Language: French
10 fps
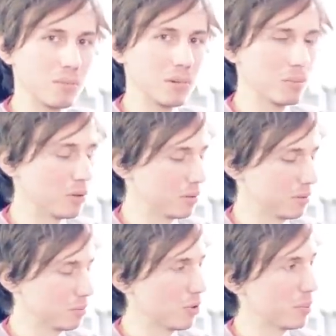Mais bon,
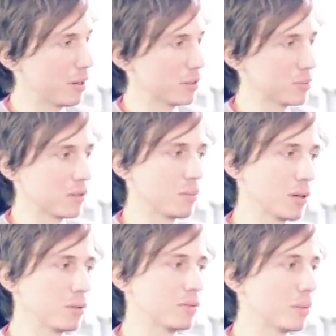moi par exemple, j'avais
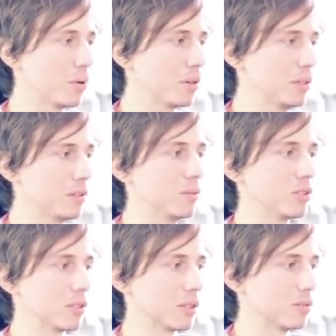pris une Vapor X de
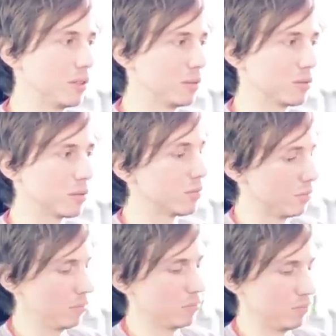chez Saphir, donc c'est une
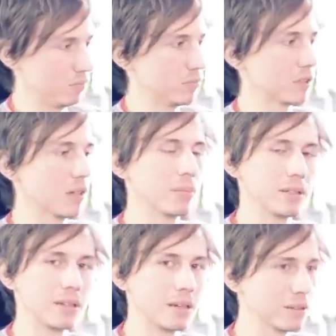très
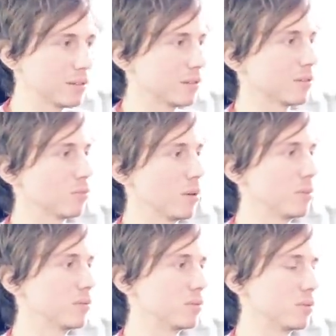belle carte, hein, c'est
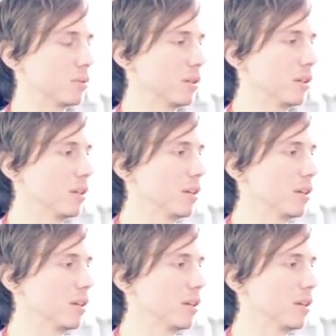super bien foutu,